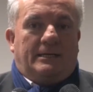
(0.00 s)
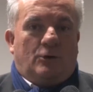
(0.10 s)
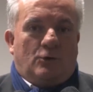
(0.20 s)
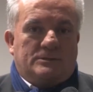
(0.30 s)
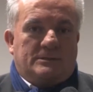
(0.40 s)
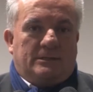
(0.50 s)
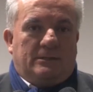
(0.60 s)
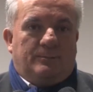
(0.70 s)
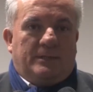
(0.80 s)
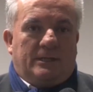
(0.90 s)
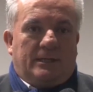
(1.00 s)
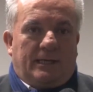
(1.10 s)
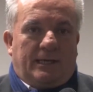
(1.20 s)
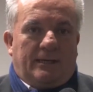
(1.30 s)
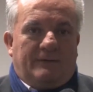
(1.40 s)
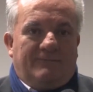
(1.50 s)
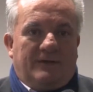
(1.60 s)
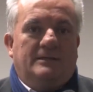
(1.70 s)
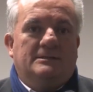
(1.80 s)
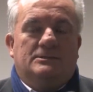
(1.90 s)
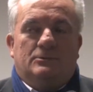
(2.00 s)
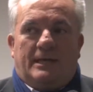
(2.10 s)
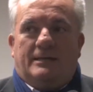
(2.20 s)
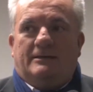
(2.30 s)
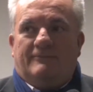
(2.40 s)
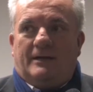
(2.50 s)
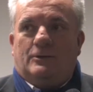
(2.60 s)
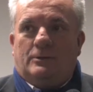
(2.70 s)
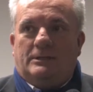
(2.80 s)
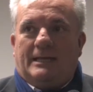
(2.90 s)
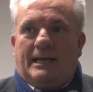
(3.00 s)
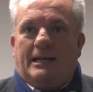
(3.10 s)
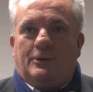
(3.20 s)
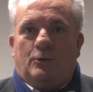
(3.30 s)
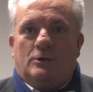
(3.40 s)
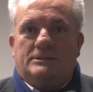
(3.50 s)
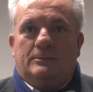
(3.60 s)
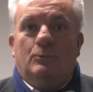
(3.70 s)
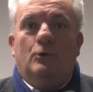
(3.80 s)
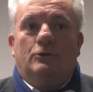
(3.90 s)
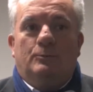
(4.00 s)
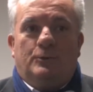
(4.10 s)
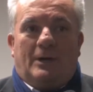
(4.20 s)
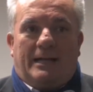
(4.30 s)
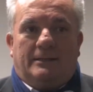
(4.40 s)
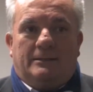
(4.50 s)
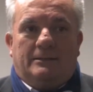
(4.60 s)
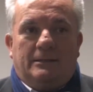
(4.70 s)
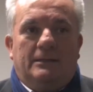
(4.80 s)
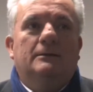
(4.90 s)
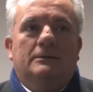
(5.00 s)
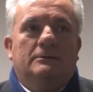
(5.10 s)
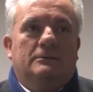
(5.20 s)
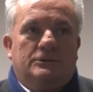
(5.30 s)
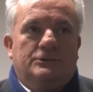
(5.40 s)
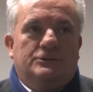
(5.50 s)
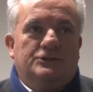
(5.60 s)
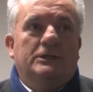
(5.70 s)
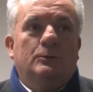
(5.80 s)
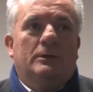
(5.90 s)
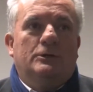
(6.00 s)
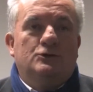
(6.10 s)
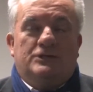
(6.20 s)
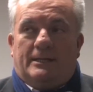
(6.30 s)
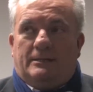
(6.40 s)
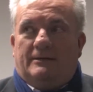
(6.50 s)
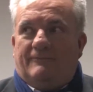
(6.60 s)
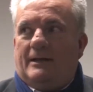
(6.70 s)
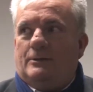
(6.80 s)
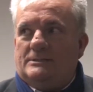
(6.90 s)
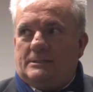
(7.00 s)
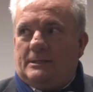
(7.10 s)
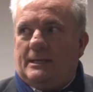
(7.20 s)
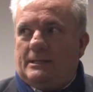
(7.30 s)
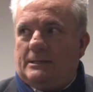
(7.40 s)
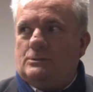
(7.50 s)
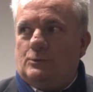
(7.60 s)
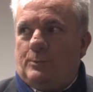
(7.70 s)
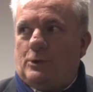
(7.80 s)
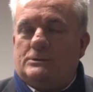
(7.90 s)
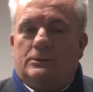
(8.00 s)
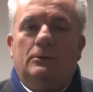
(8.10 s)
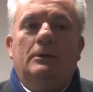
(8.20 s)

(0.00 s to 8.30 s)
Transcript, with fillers: i costi perché 20 studenti che vengono in Italia hanno costi molto più alti di 5 docenti che vanno a insegnare sul posto.